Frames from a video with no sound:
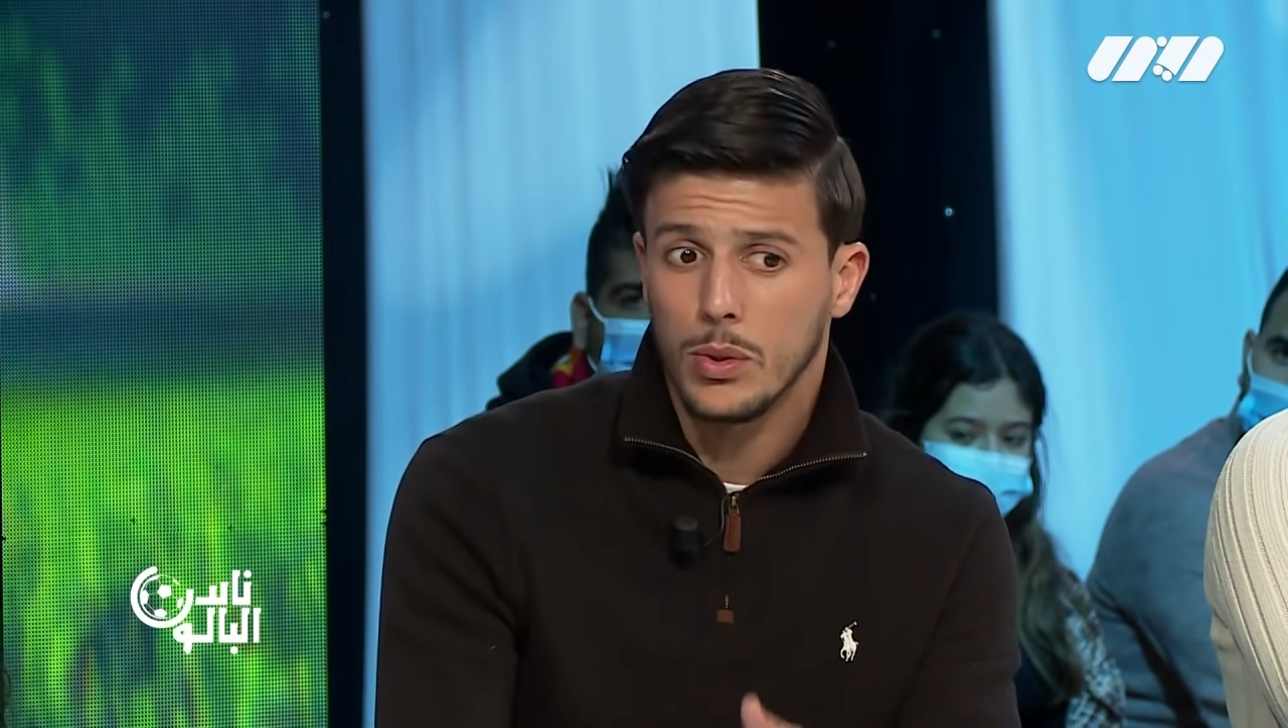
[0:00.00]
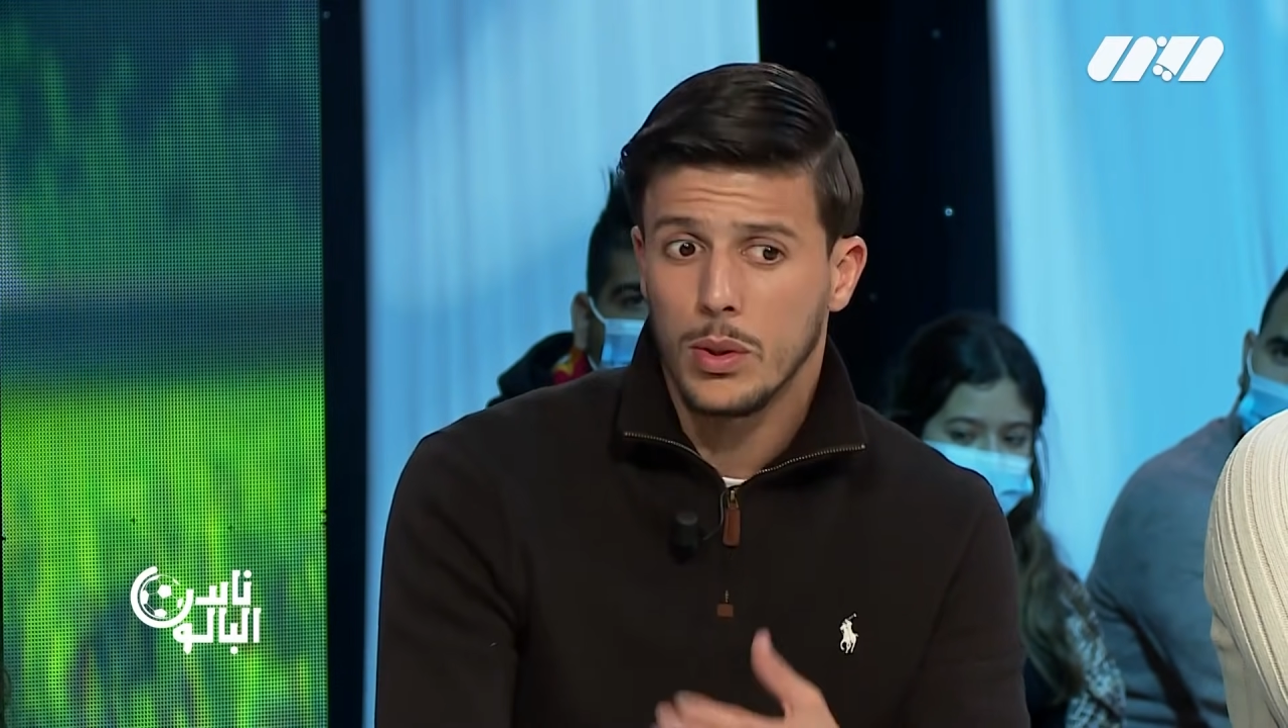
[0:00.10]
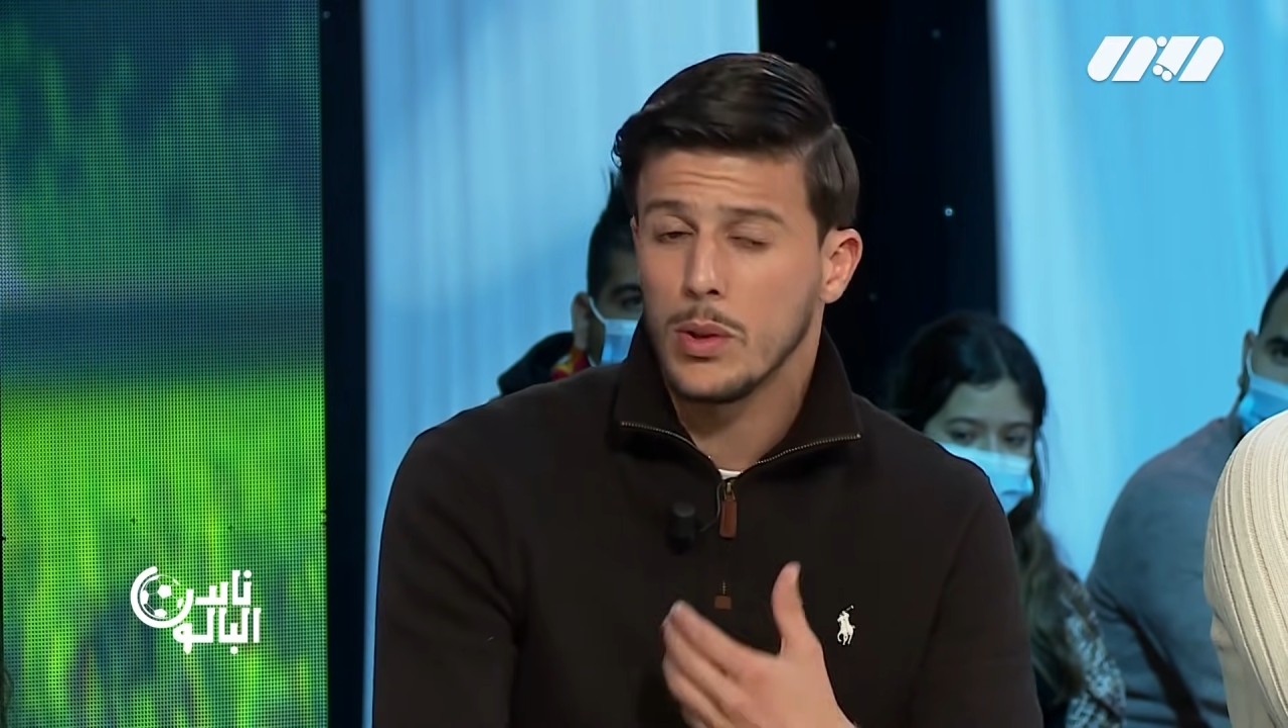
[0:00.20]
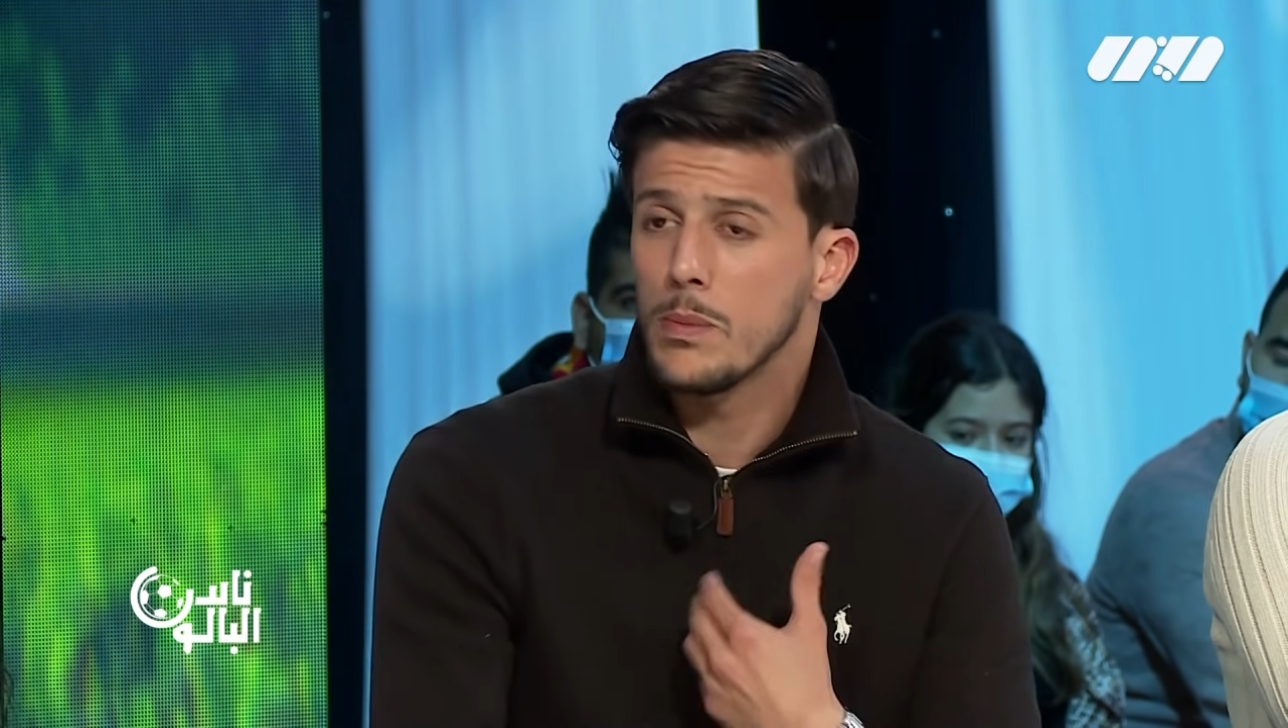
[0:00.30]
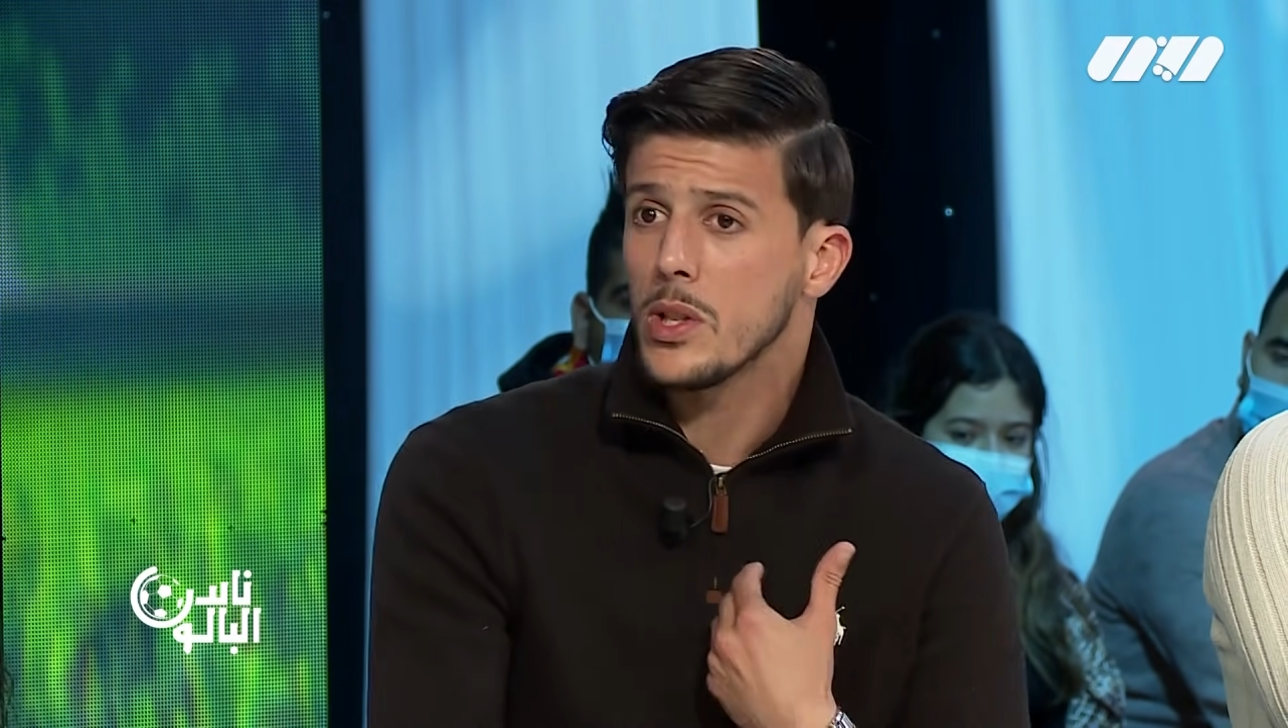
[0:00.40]

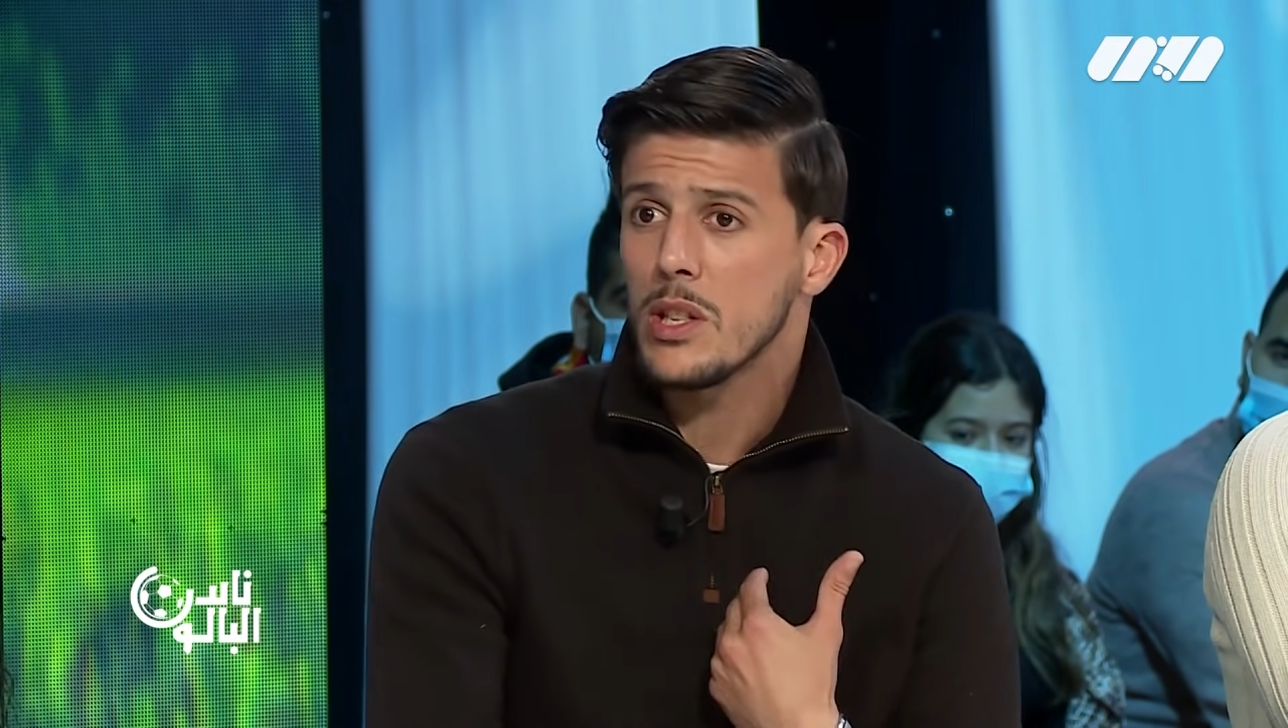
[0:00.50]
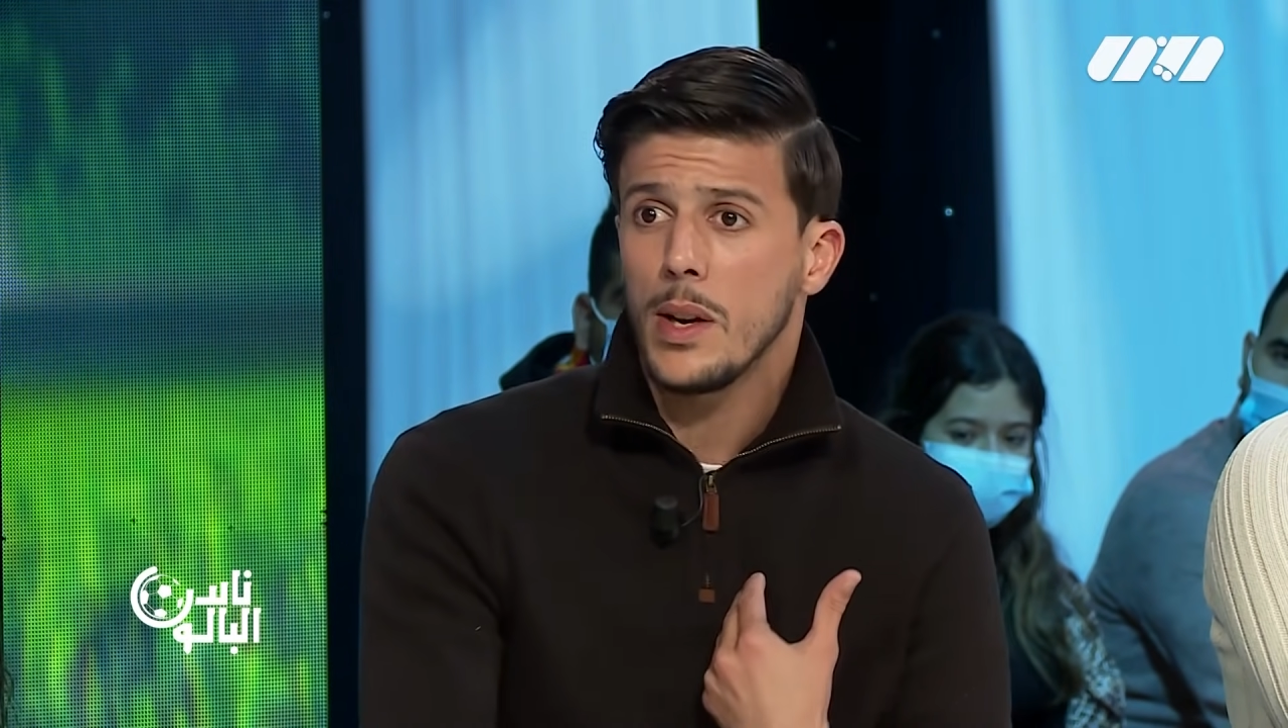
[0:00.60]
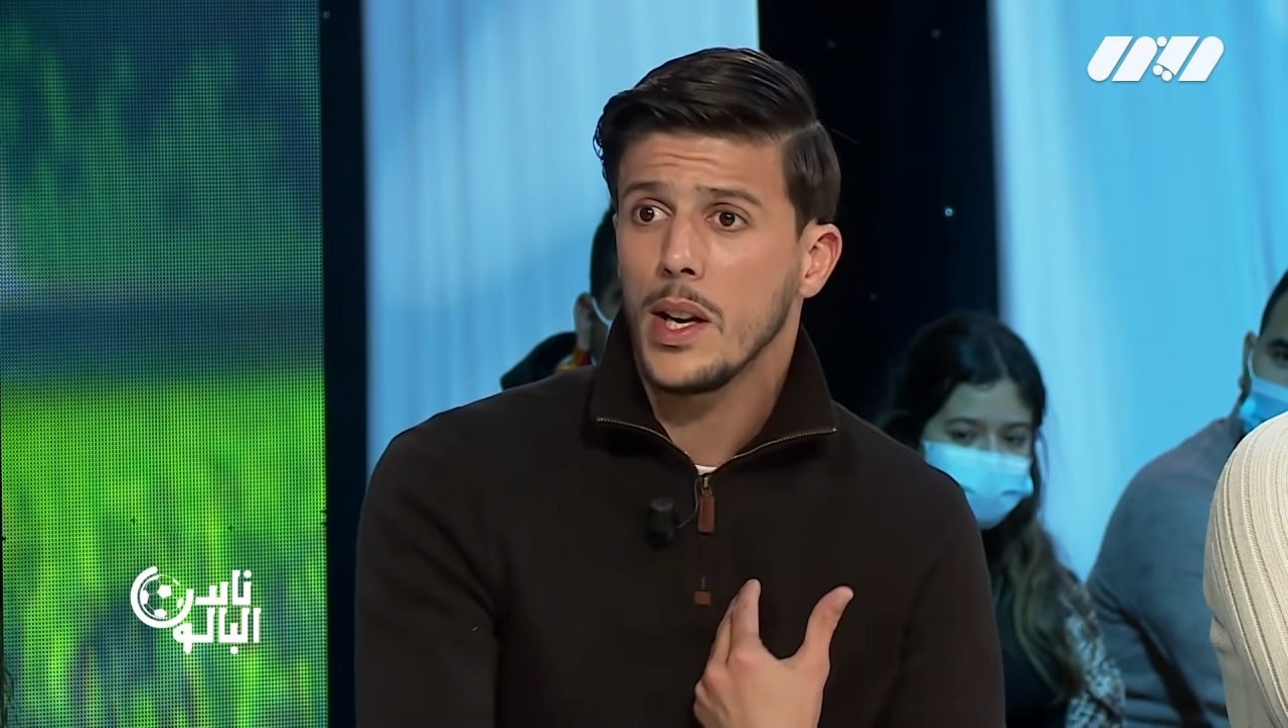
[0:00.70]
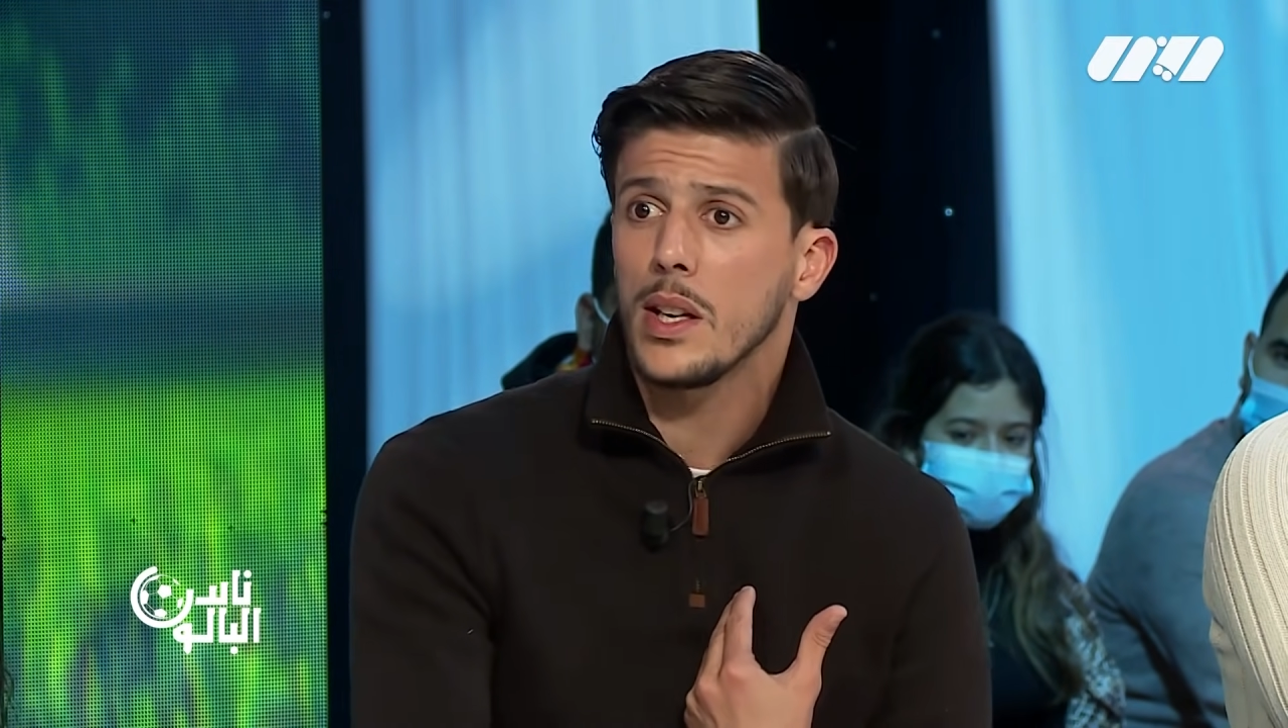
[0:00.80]
قلت له ماشي معايا